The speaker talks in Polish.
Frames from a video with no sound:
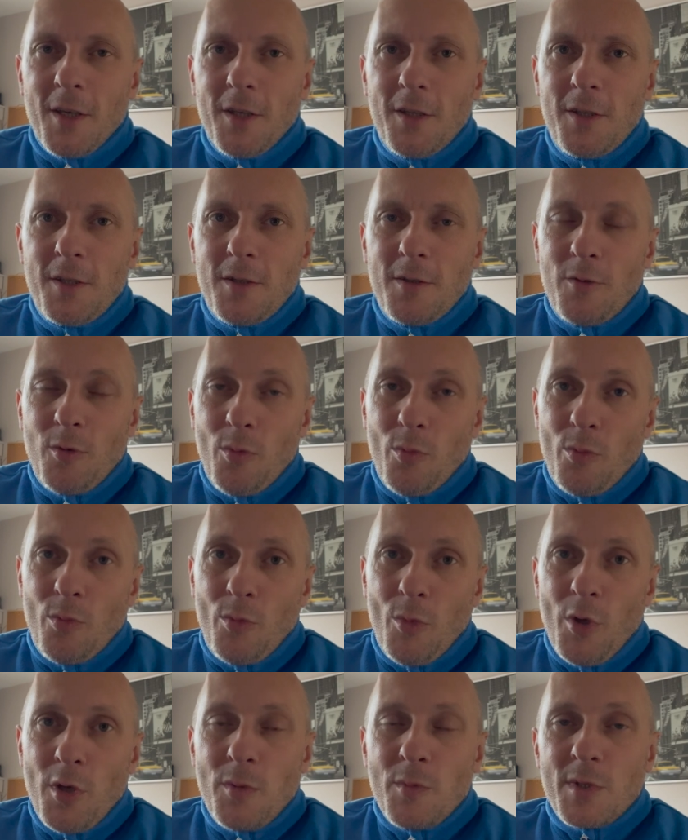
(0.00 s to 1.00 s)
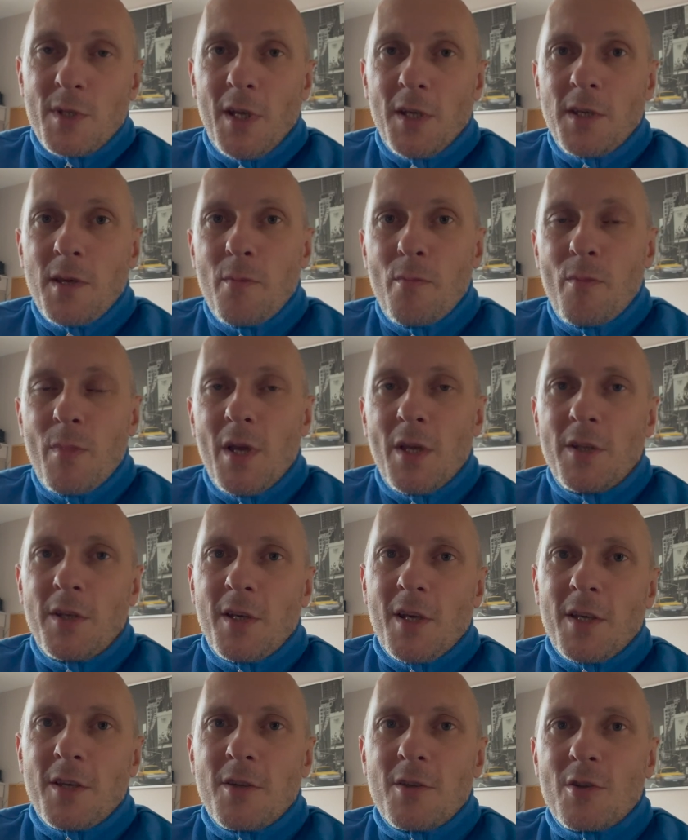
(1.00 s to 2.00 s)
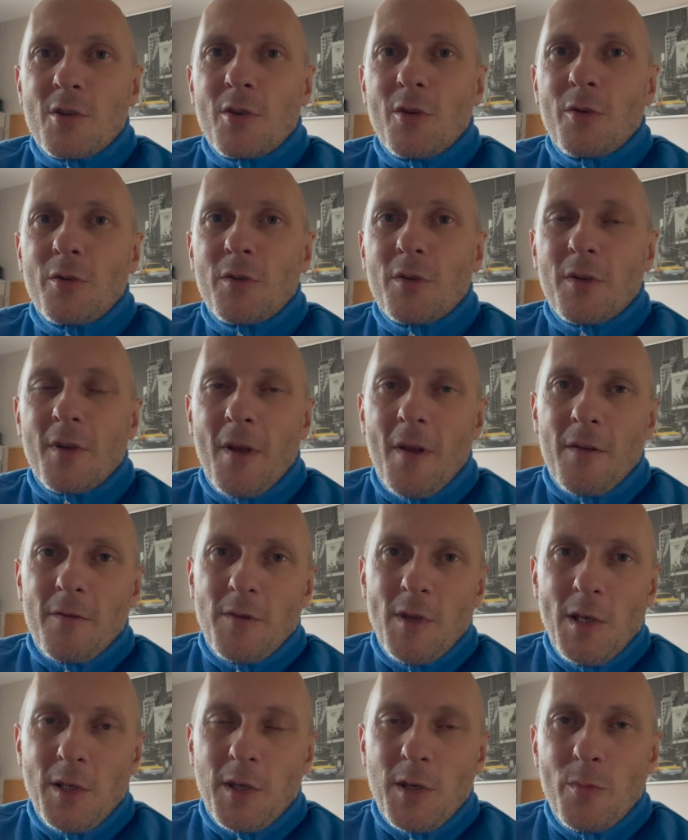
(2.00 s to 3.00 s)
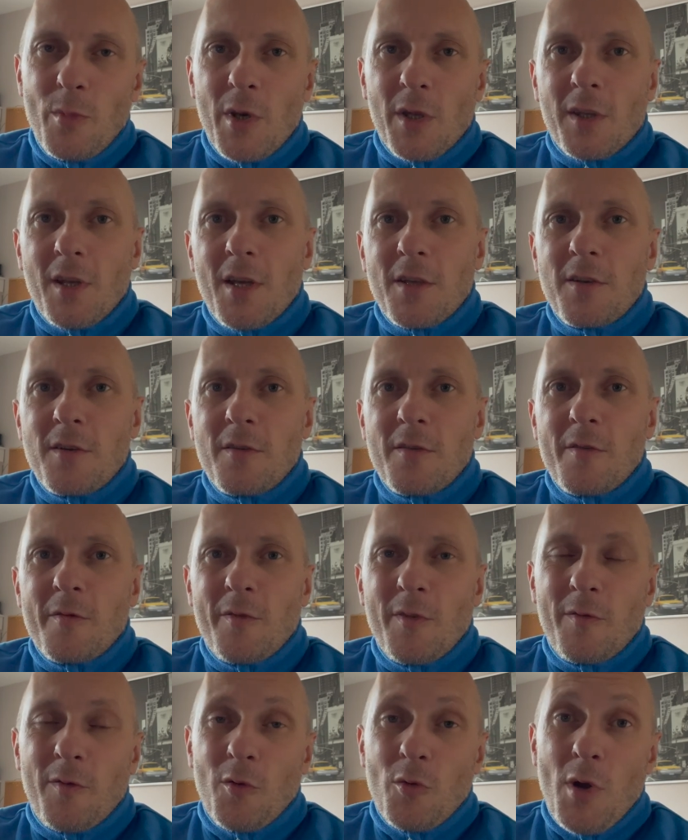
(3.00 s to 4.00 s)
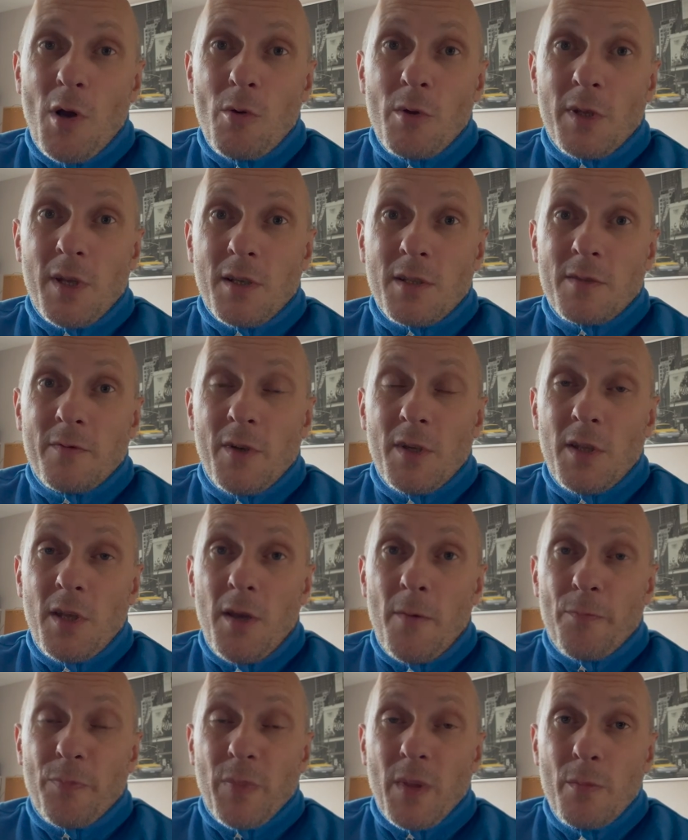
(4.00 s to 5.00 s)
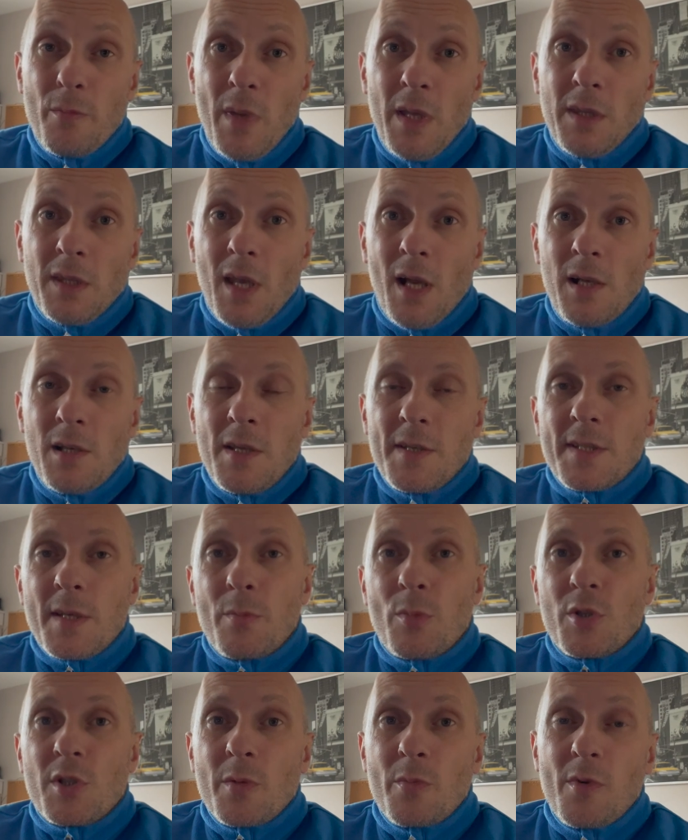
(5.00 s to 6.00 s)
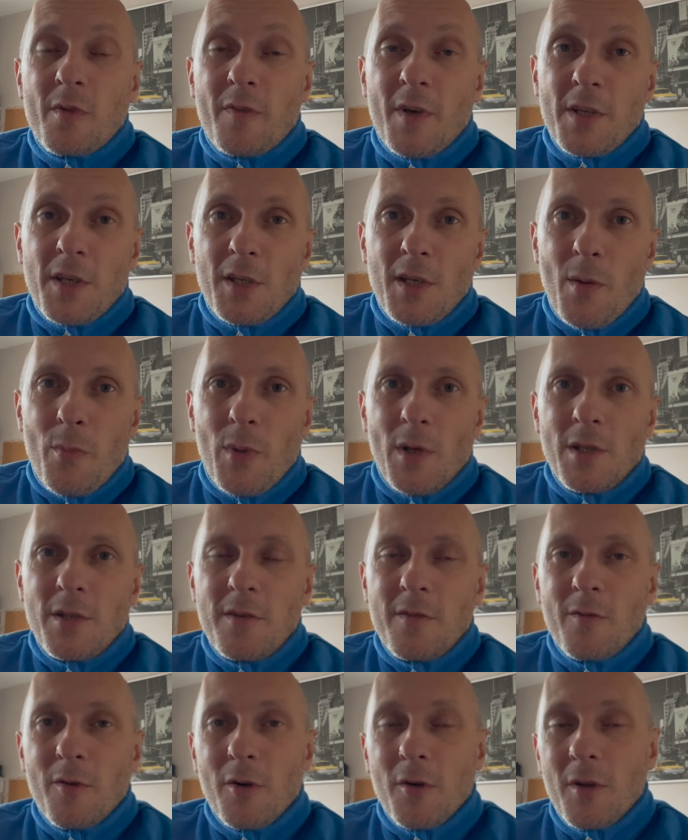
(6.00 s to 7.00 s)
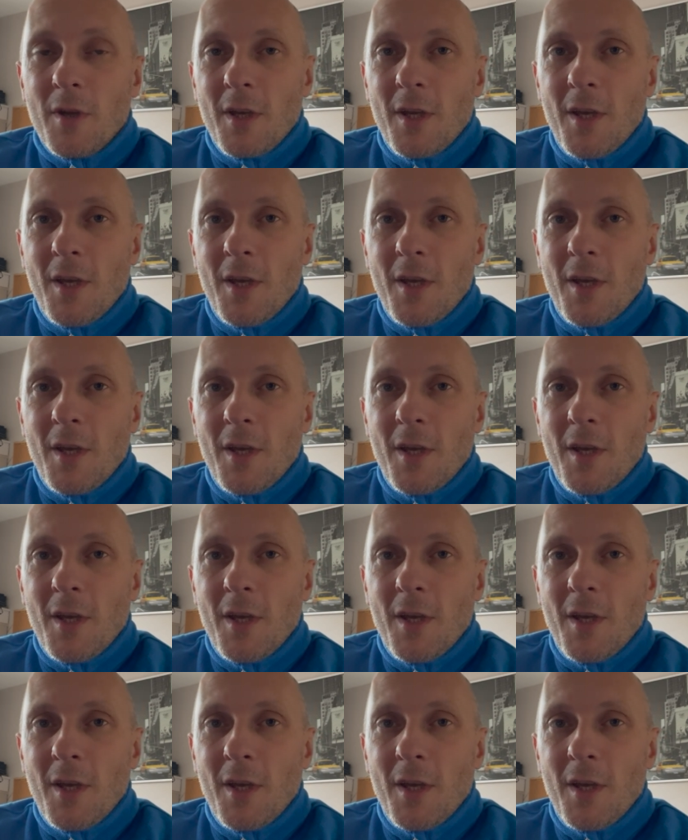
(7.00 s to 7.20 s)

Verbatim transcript: Y, no, moim zdaniem media i rząd Wielkiej Brytanii wywołały tak zwane mentalne zapotrzebowanie na paliwo.